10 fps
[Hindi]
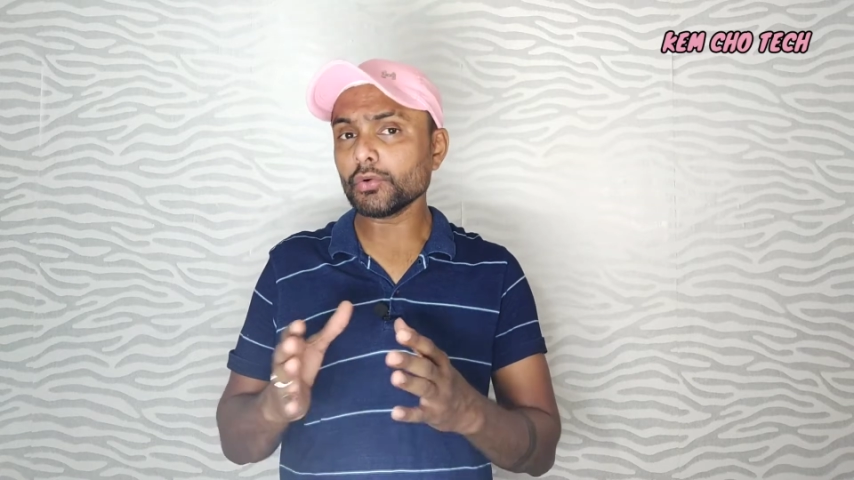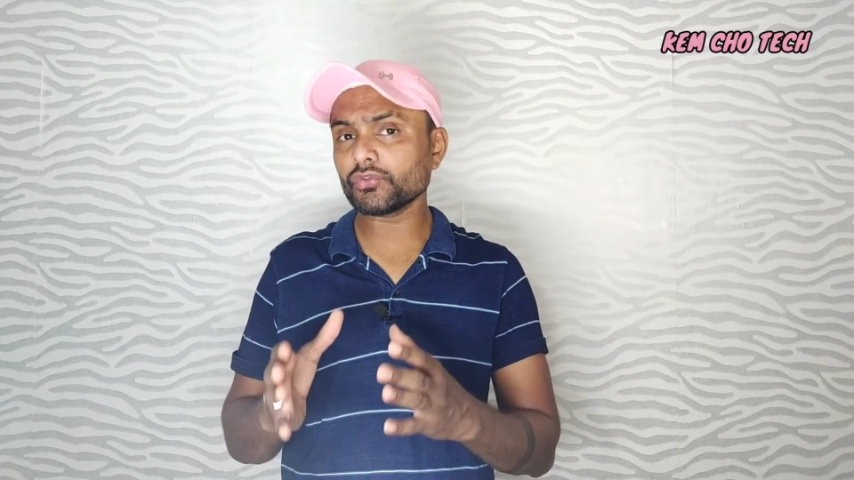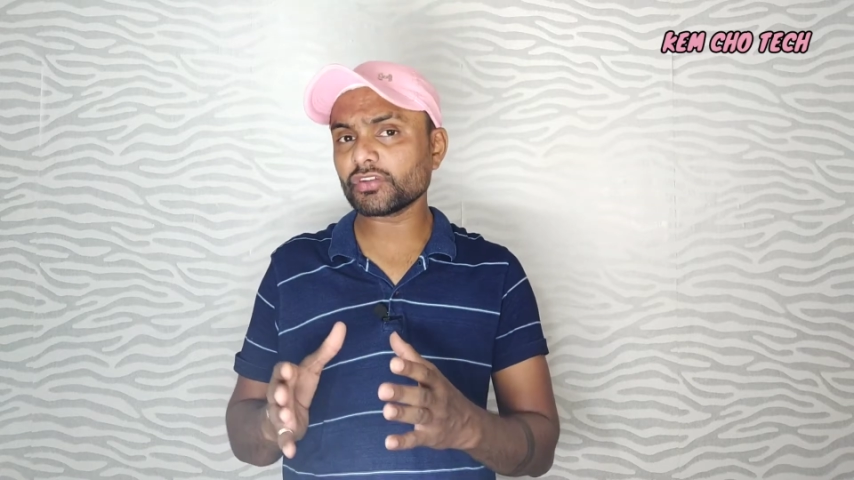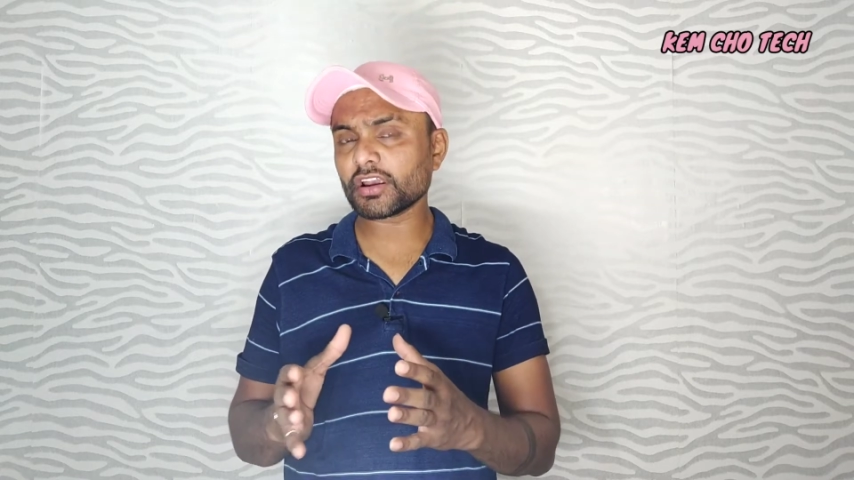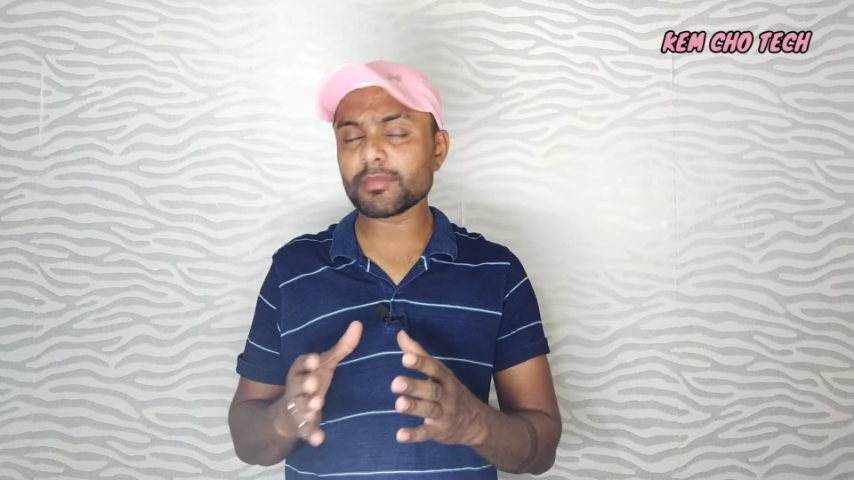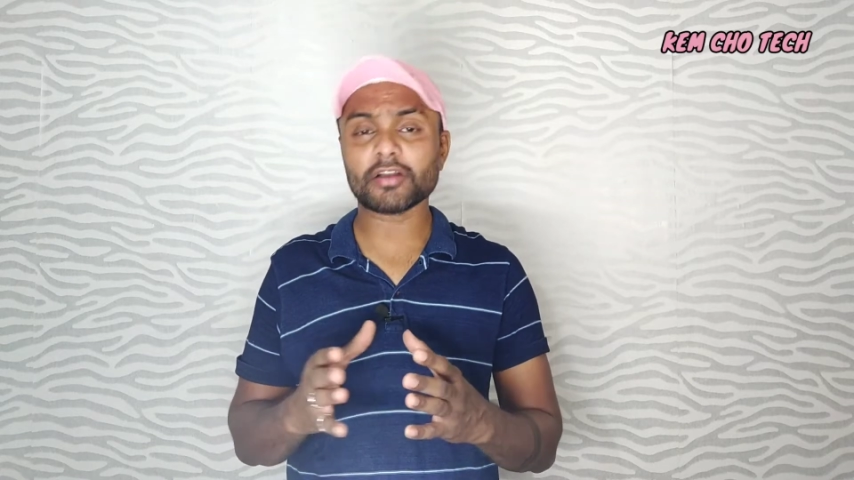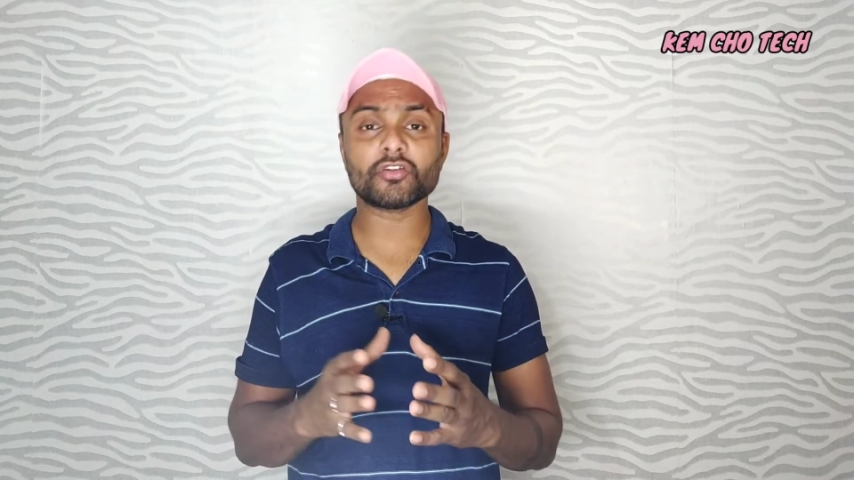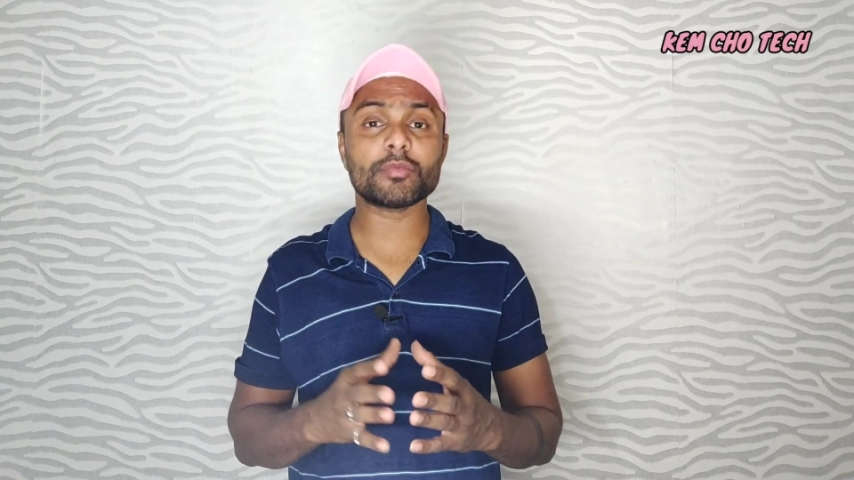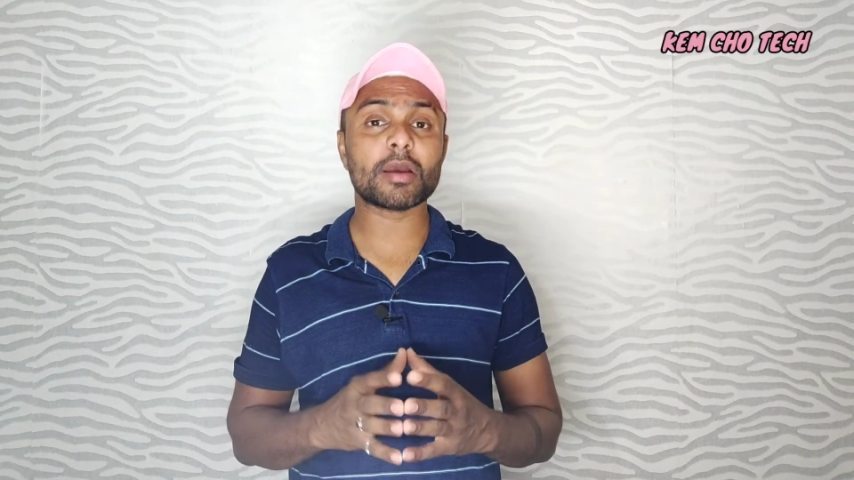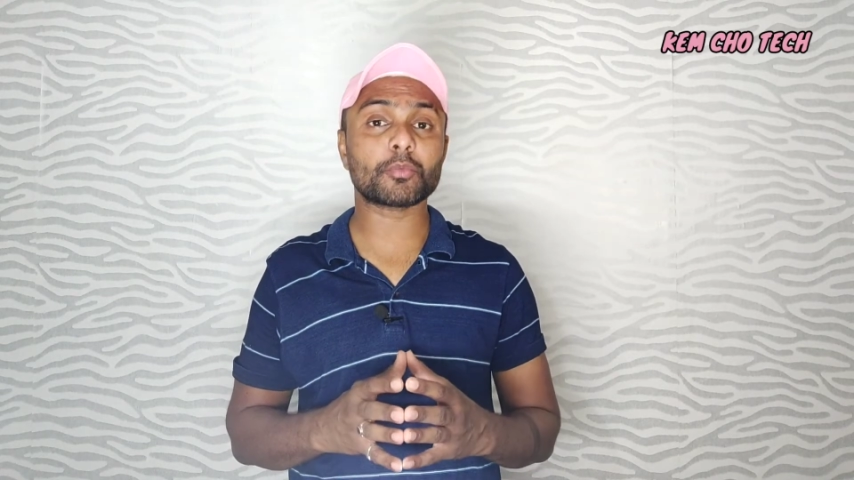उसी के
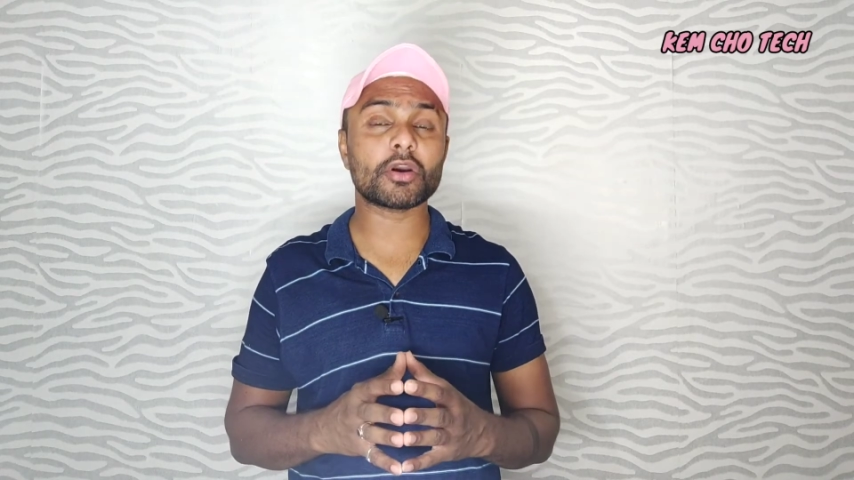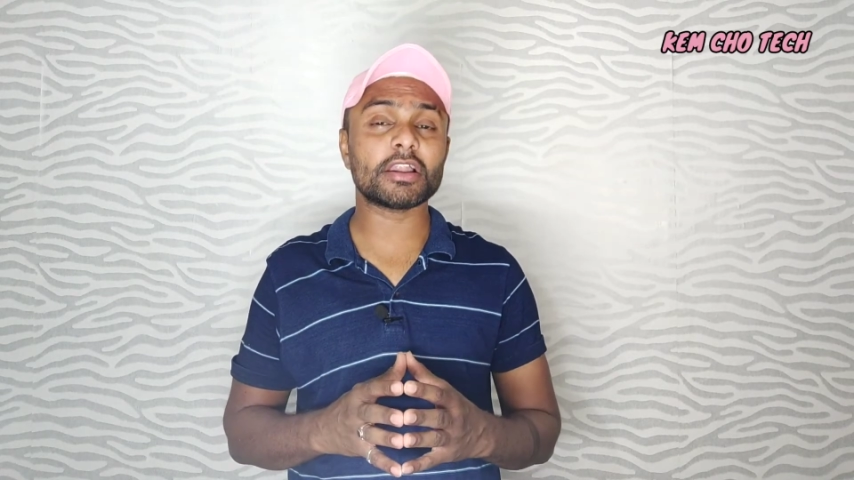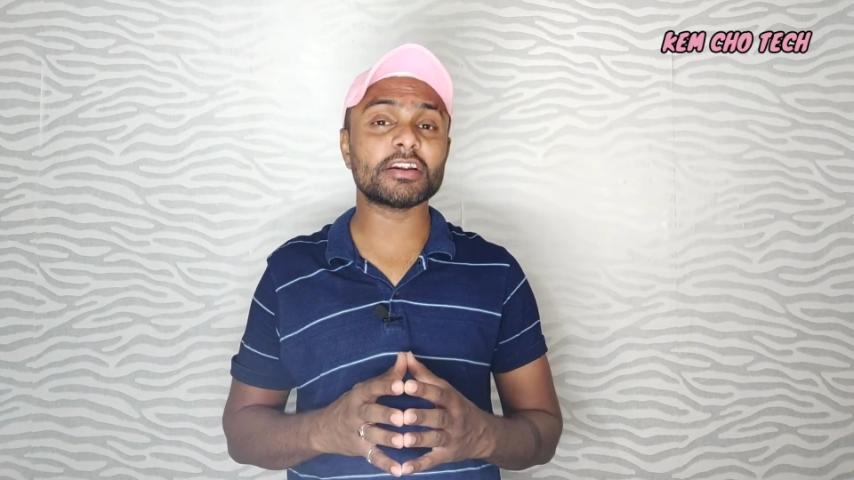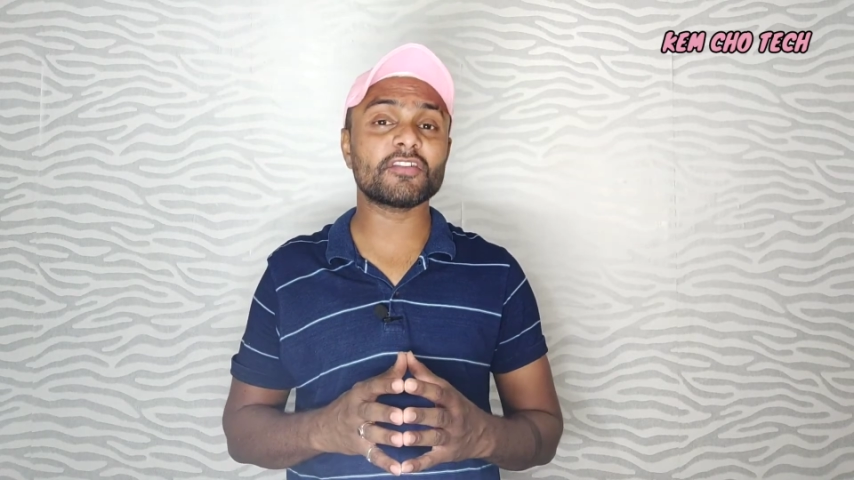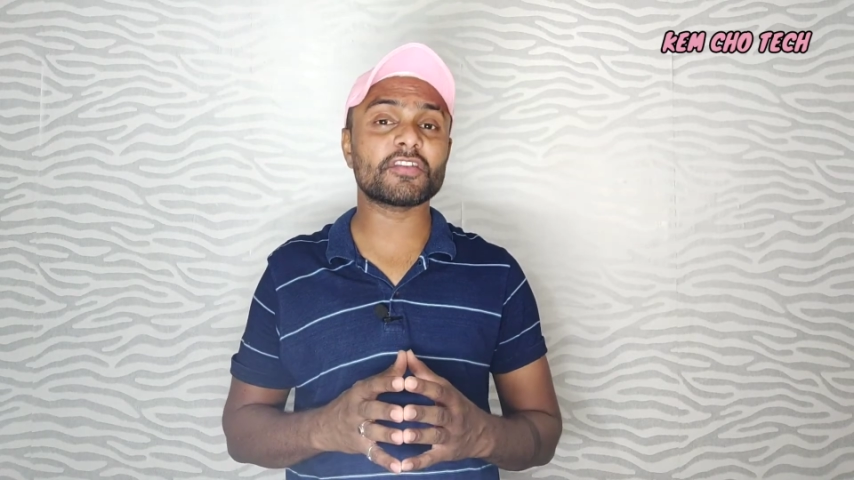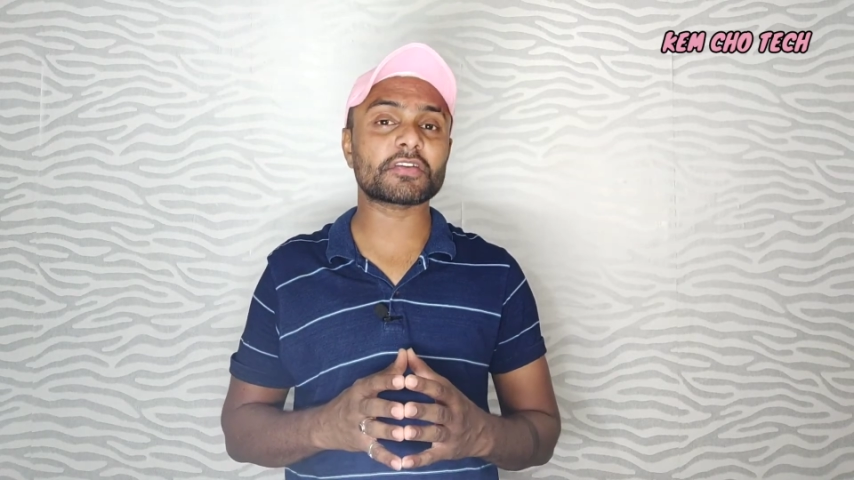बाजू में आपको एलईडी